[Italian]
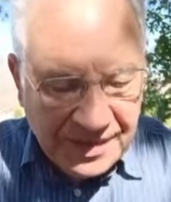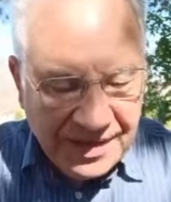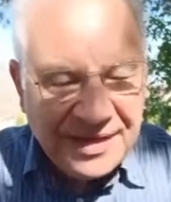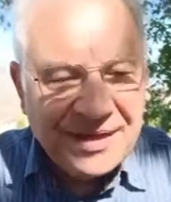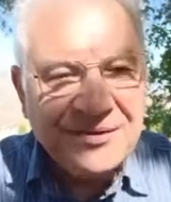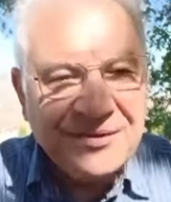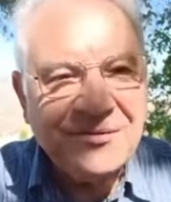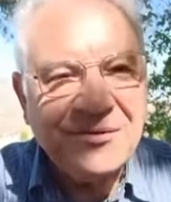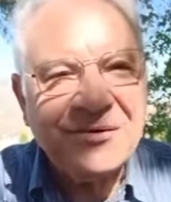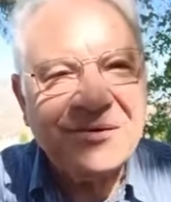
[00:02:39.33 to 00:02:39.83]

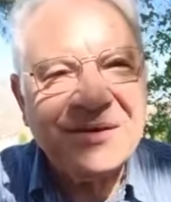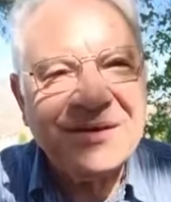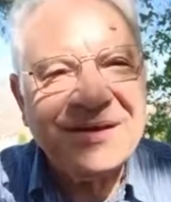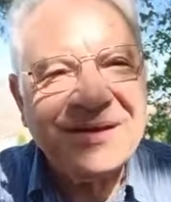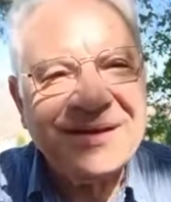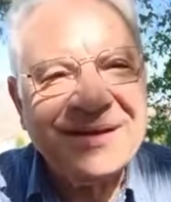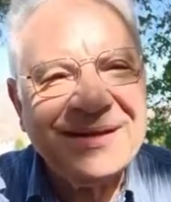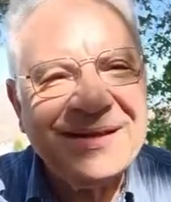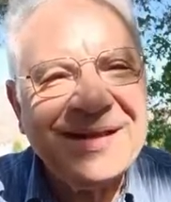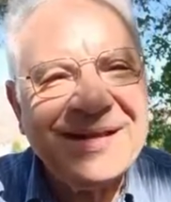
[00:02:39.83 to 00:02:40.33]
Ecco,
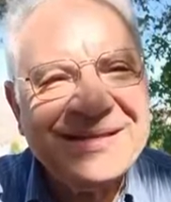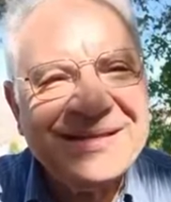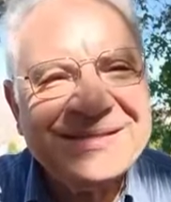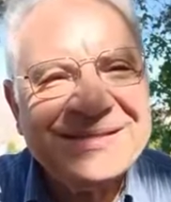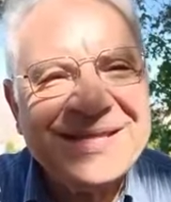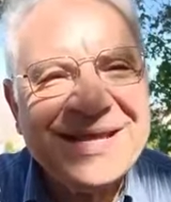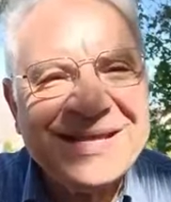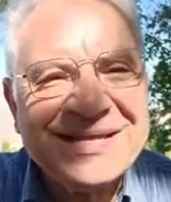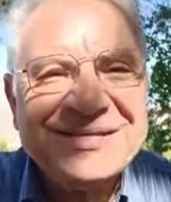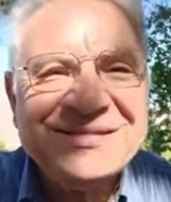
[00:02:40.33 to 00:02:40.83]
è
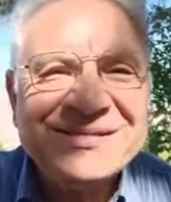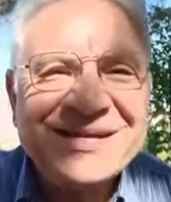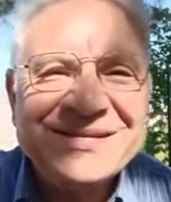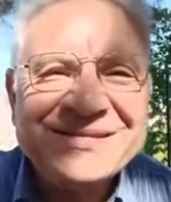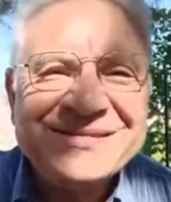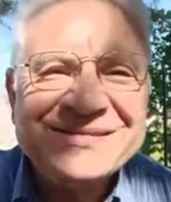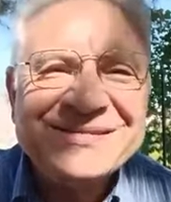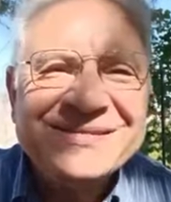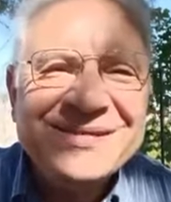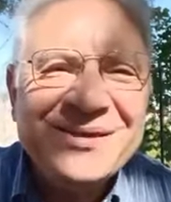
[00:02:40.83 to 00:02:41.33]

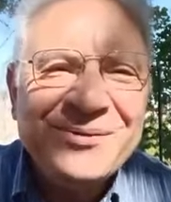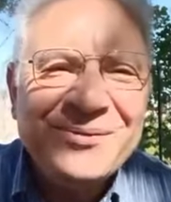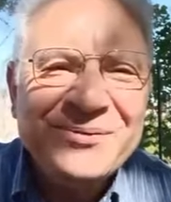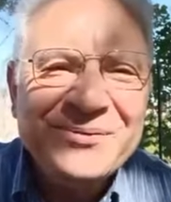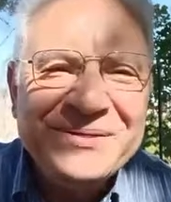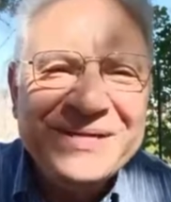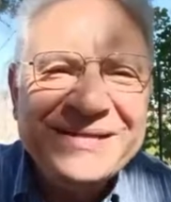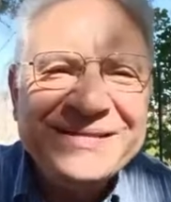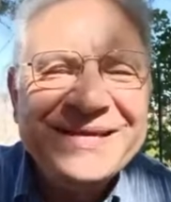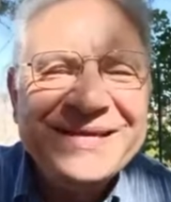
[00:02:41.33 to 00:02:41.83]

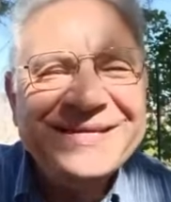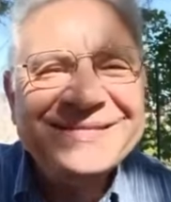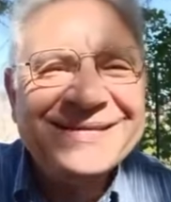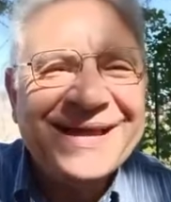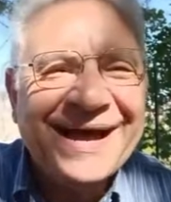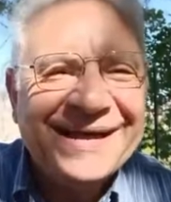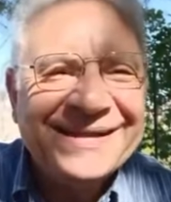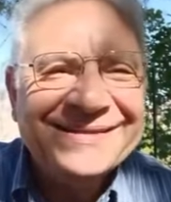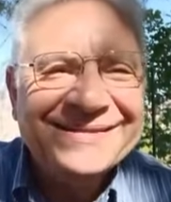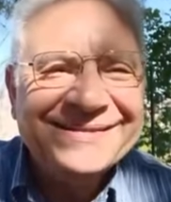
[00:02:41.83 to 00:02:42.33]
l'intercessione dei
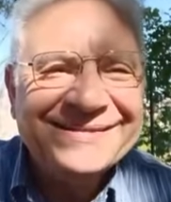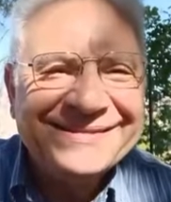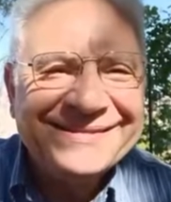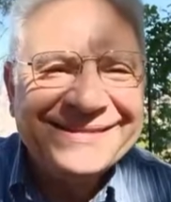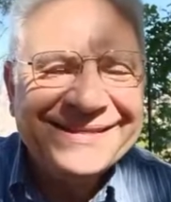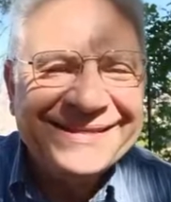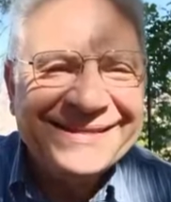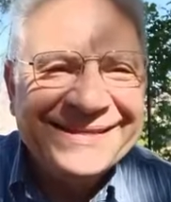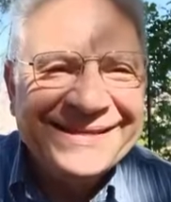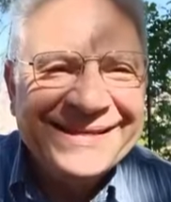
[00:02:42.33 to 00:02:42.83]

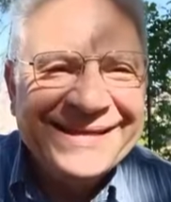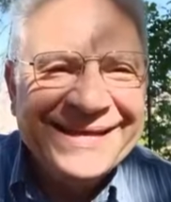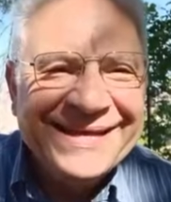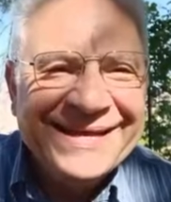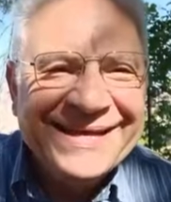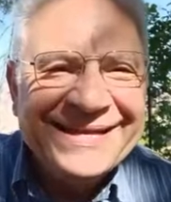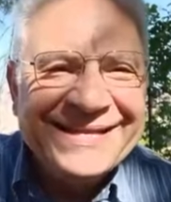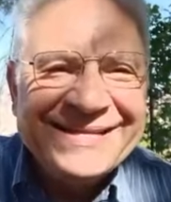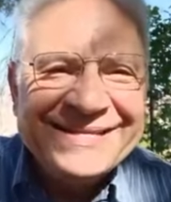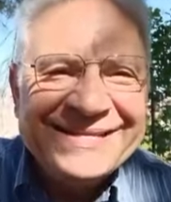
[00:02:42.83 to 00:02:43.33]
santi,
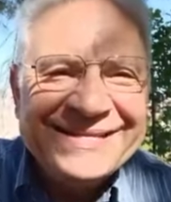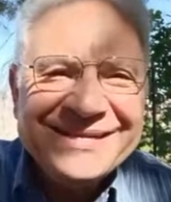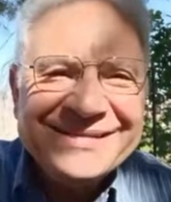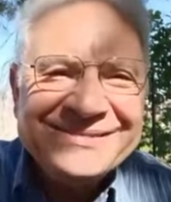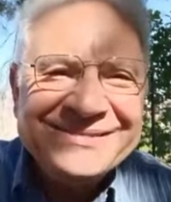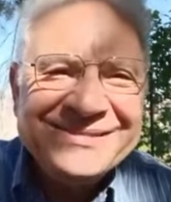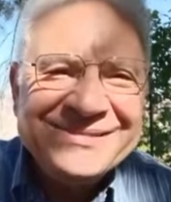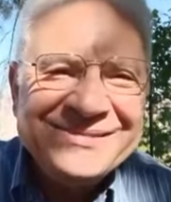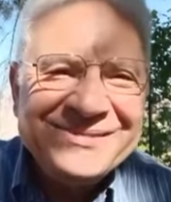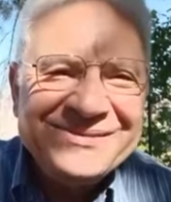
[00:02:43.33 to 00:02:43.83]

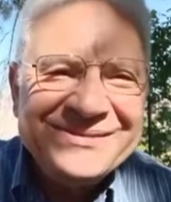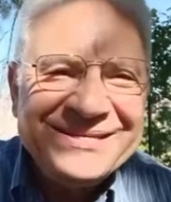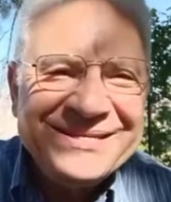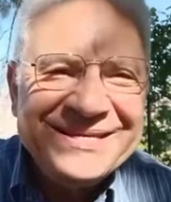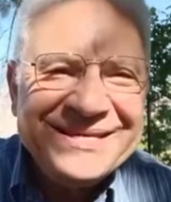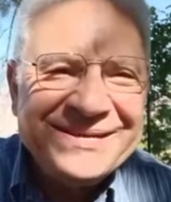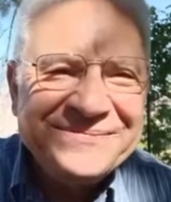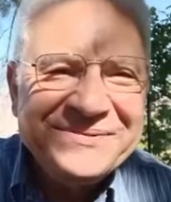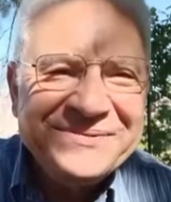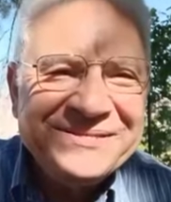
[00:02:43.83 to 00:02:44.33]
l'intercessione
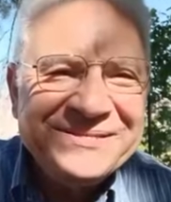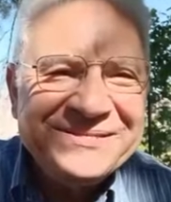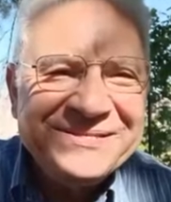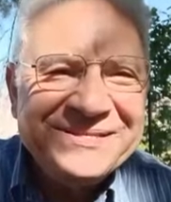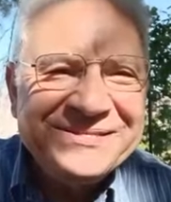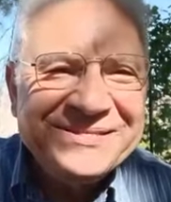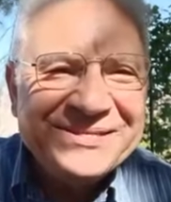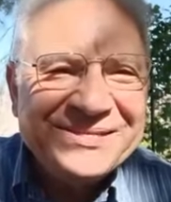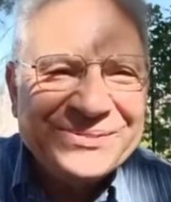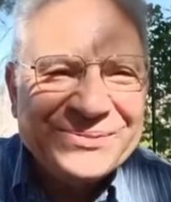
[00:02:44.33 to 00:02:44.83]
degli amici
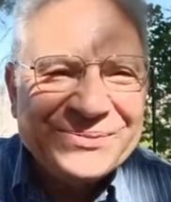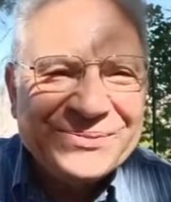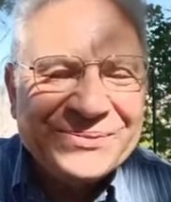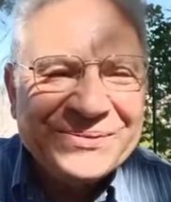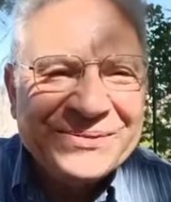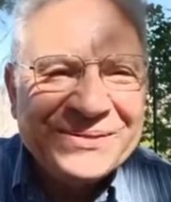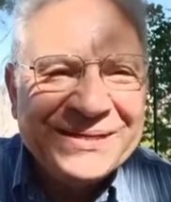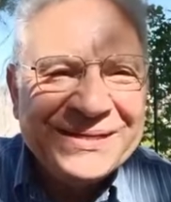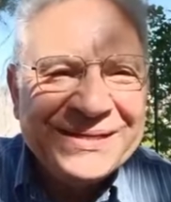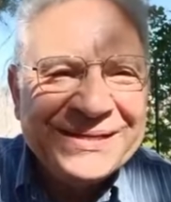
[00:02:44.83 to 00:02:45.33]
di Gesù,
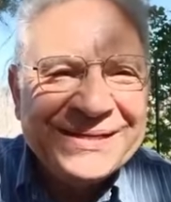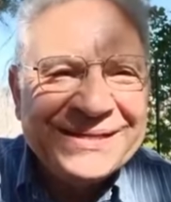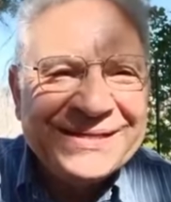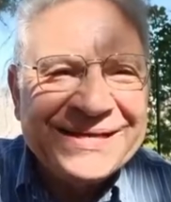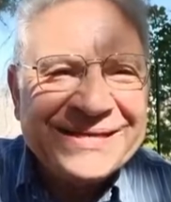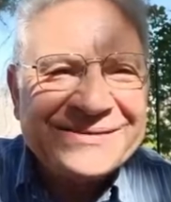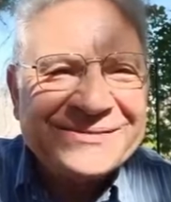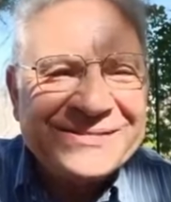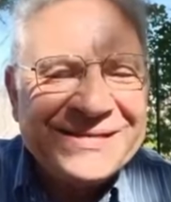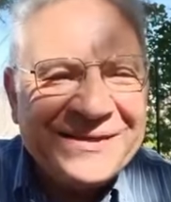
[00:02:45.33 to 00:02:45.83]

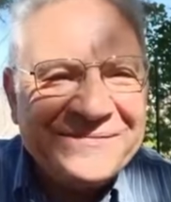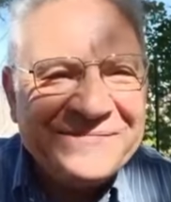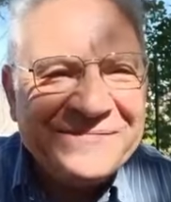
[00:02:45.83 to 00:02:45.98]
che si